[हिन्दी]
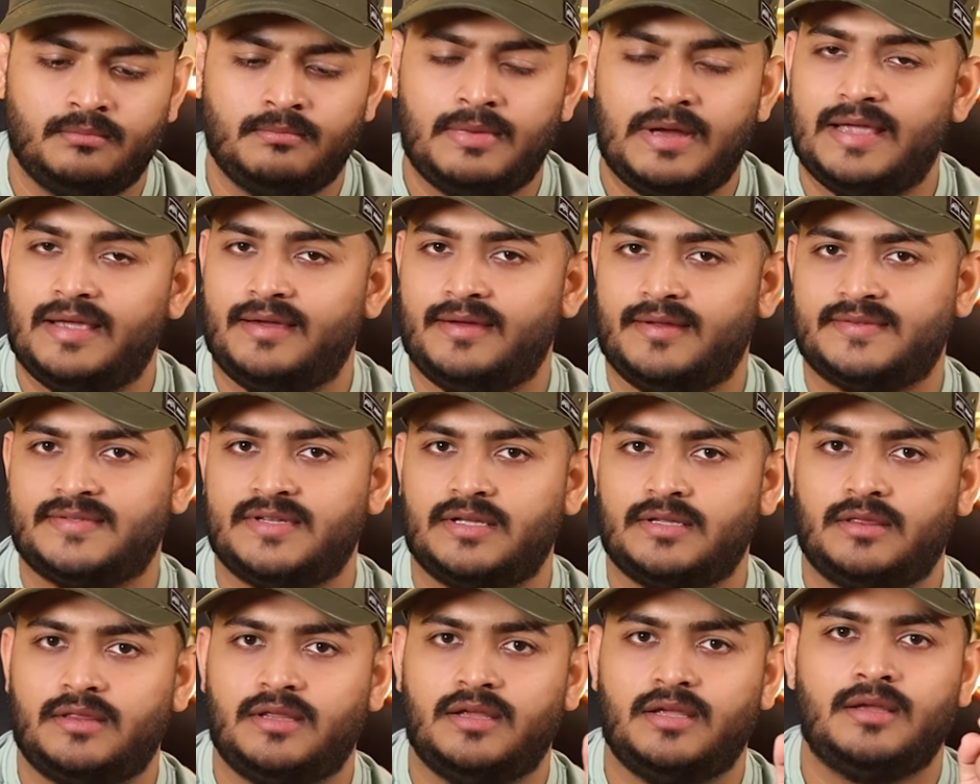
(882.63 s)
बाय कर
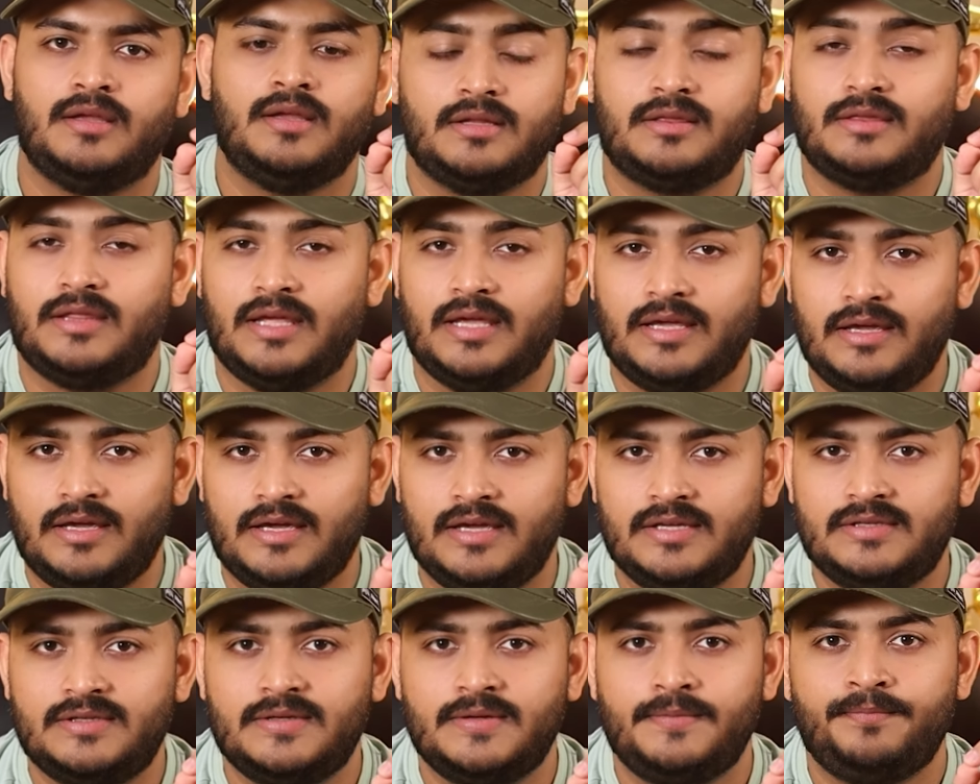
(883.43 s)
सकते हैं द थिंग
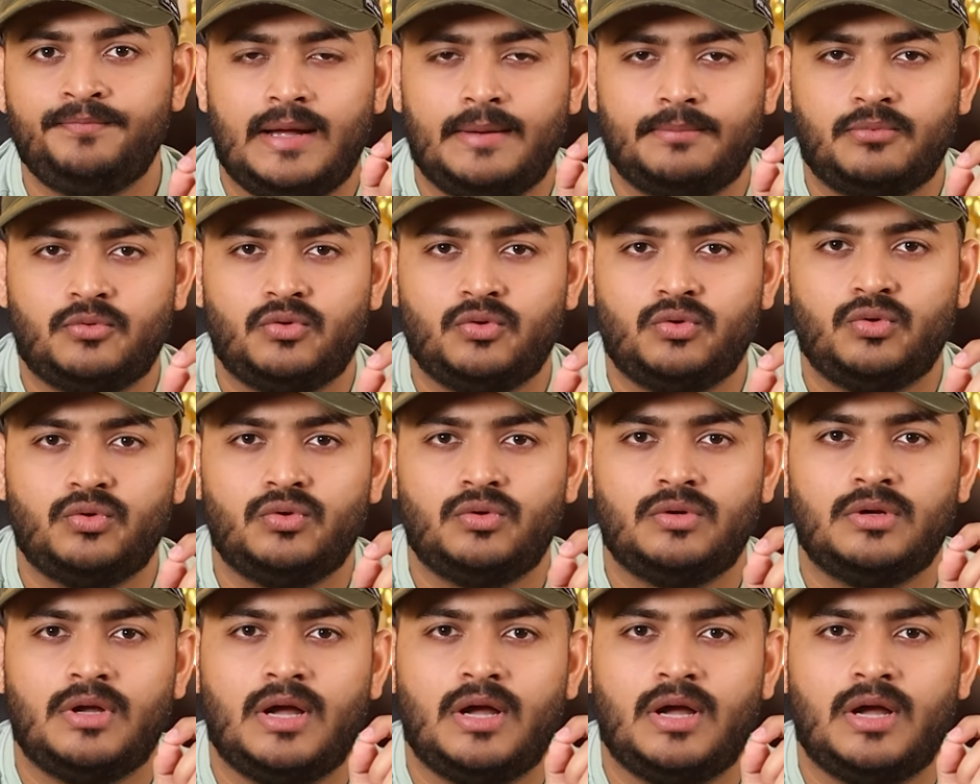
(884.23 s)
इज आपको